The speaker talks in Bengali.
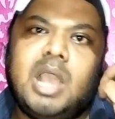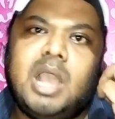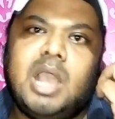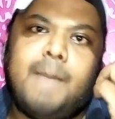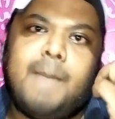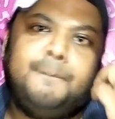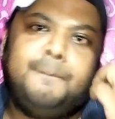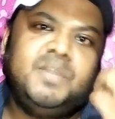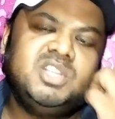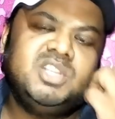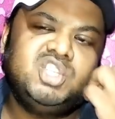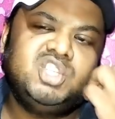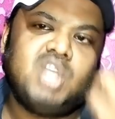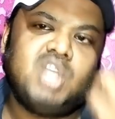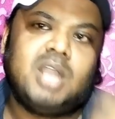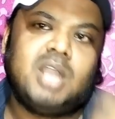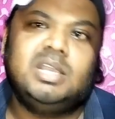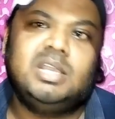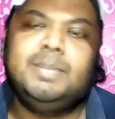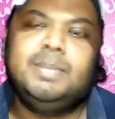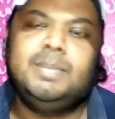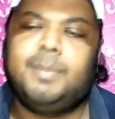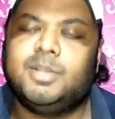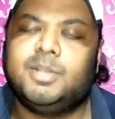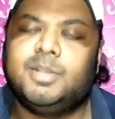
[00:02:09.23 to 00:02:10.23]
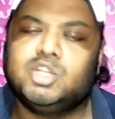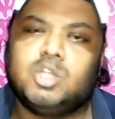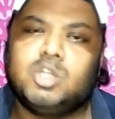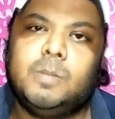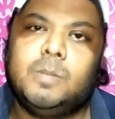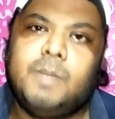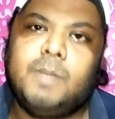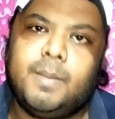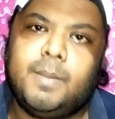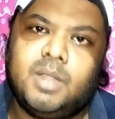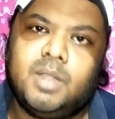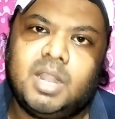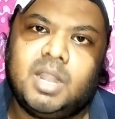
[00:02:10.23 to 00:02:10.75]
আপনার চাকরি পাওয়ার
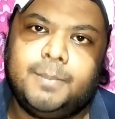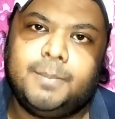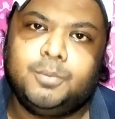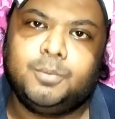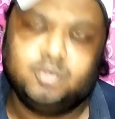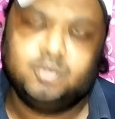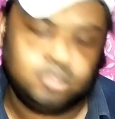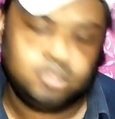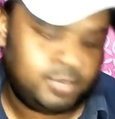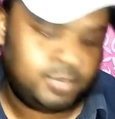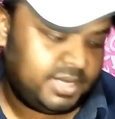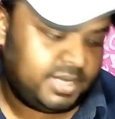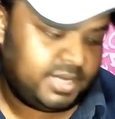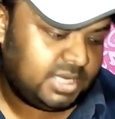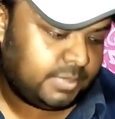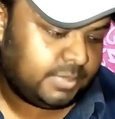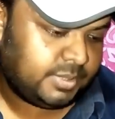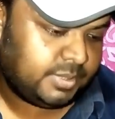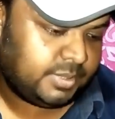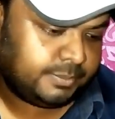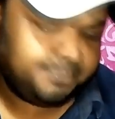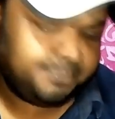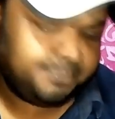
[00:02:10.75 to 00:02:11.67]
সম্ভাবনাটা প্রচুর বেড়ে যাবে